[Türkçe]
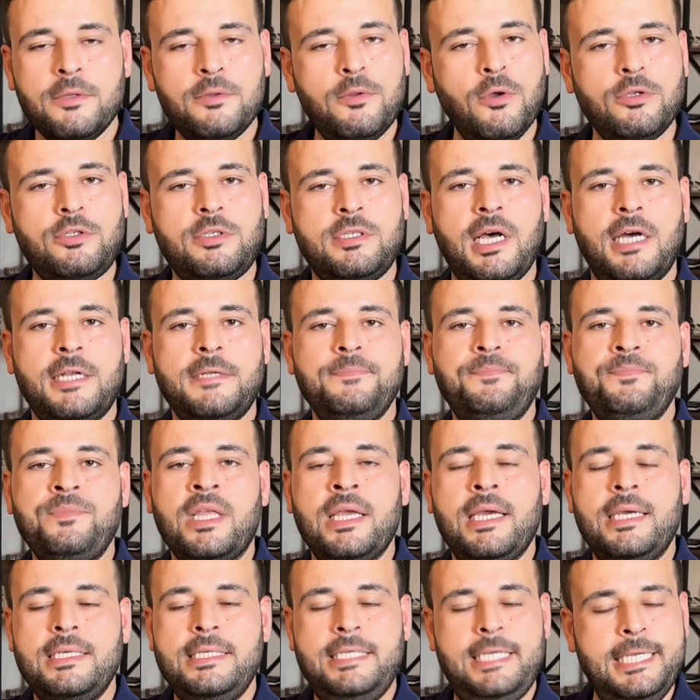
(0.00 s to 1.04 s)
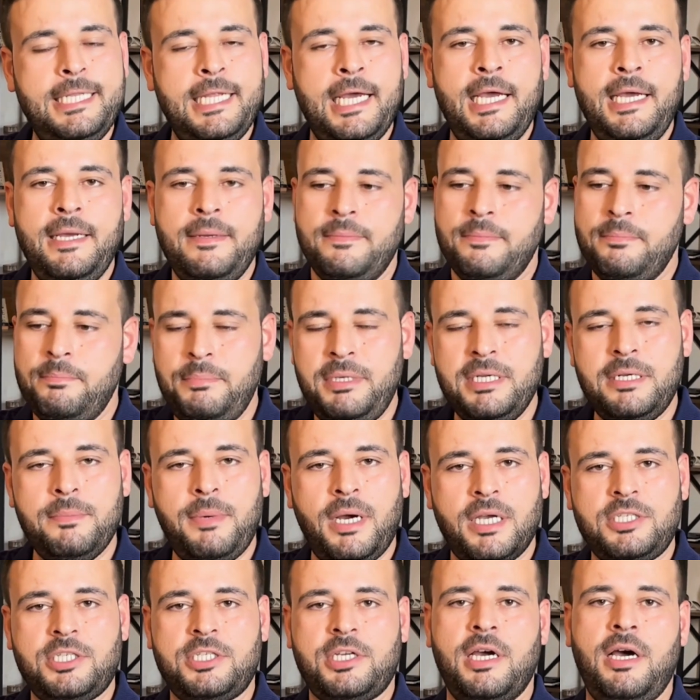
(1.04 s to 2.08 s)
Dostlar, yine bir
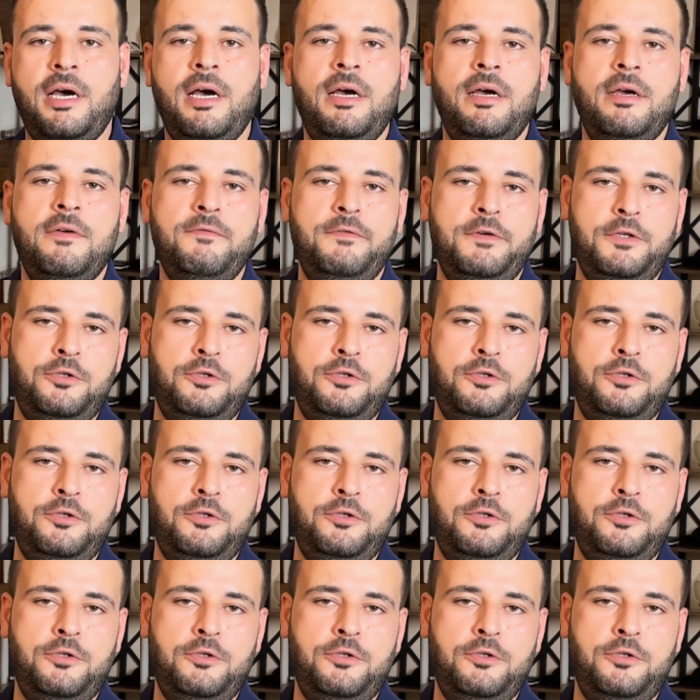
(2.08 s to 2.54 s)
başka